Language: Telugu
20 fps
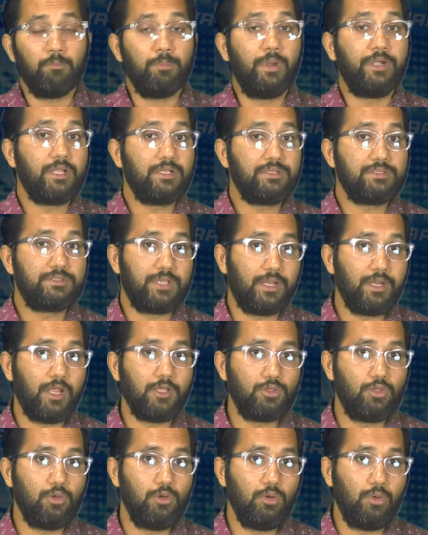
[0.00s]
బ్రిటన్
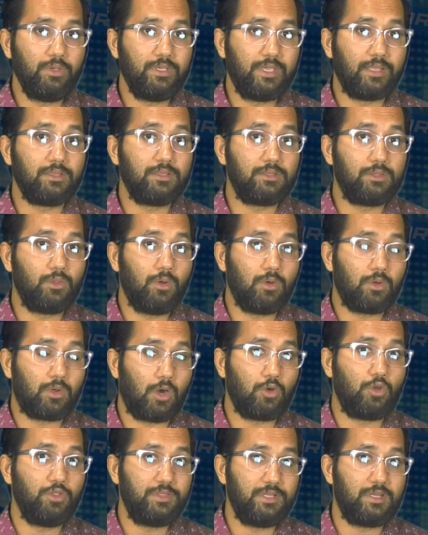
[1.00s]
సరిహద్దుల్లో ఎంతో
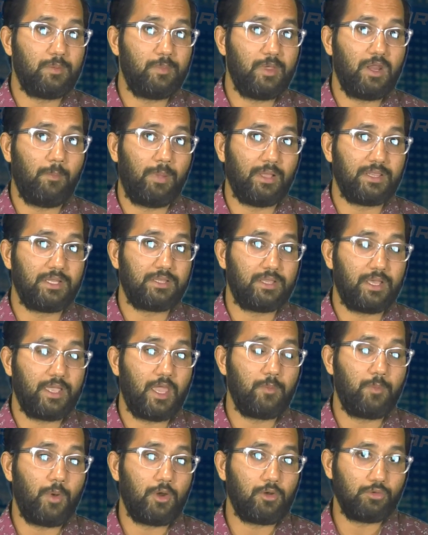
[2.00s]
కట్టుదిట్టమైన భద్రతా
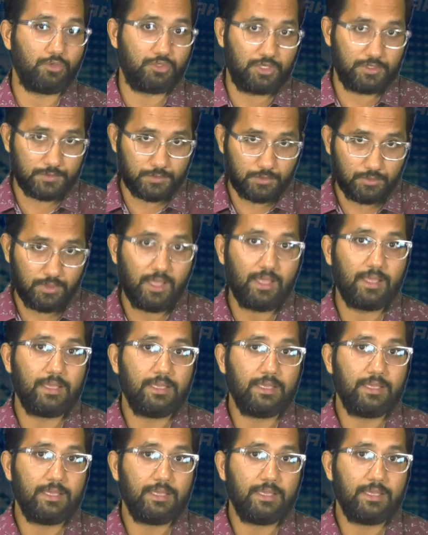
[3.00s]
ఏర్పాట్లు చేస్తున్న